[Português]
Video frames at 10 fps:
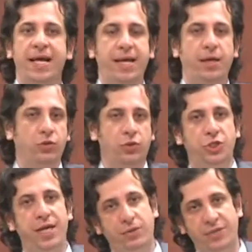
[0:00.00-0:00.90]
em que o
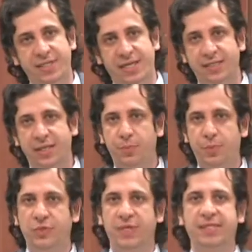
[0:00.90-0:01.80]
sujeito está sendo
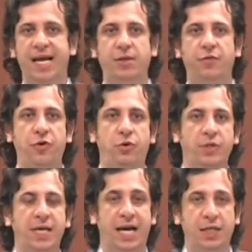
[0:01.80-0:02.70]
processado ou foi
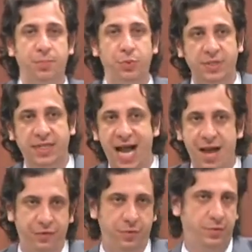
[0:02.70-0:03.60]
condenado por
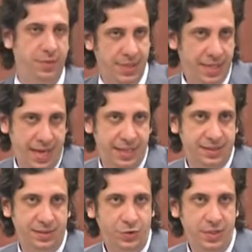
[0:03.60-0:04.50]
tráfico,
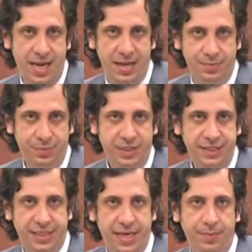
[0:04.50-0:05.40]
esta mulher, por
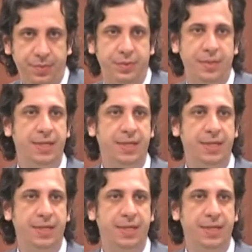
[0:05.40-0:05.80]
exemplo,